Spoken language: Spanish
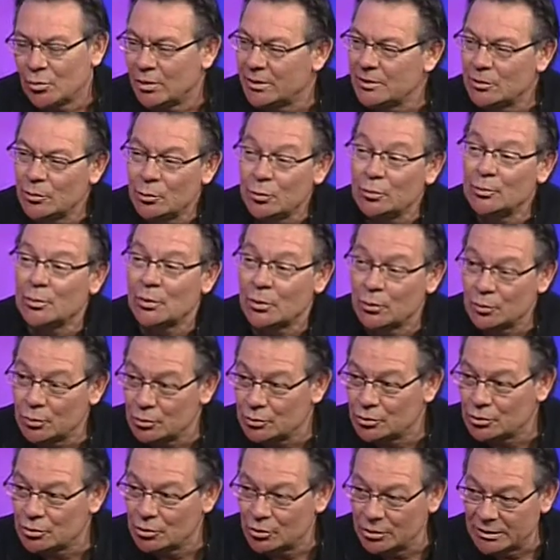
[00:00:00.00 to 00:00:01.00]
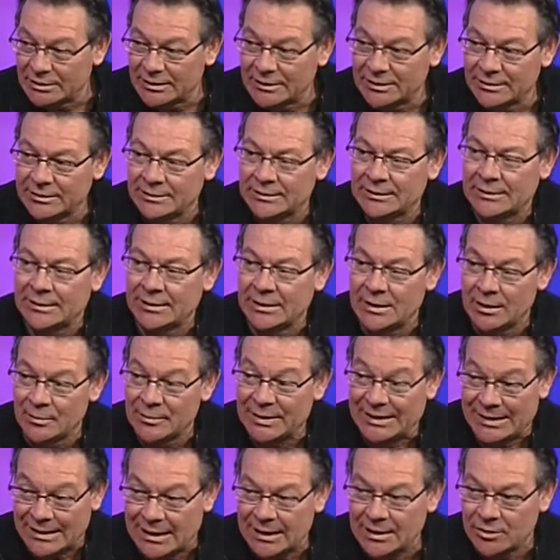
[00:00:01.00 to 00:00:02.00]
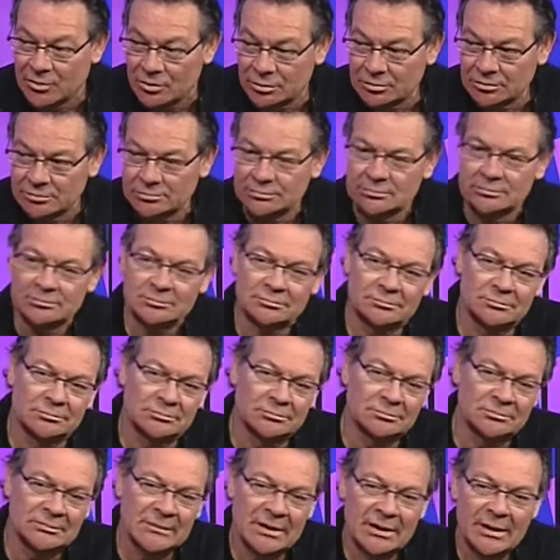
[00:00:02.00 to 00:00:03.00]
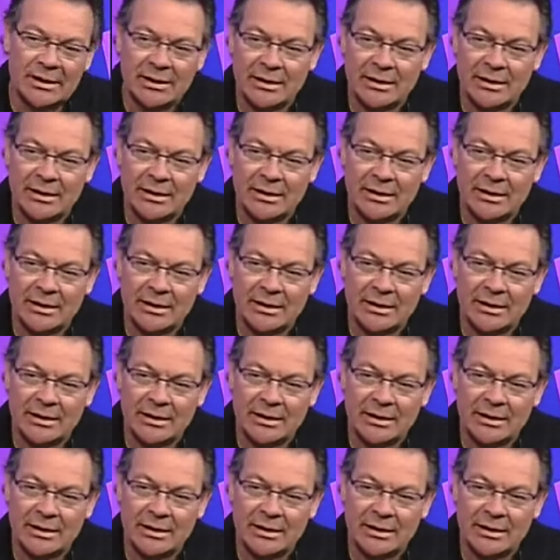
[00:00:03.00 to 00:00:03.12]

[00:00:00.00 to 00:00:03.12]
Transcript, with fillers: no hay ningún producto en, el mercado mm,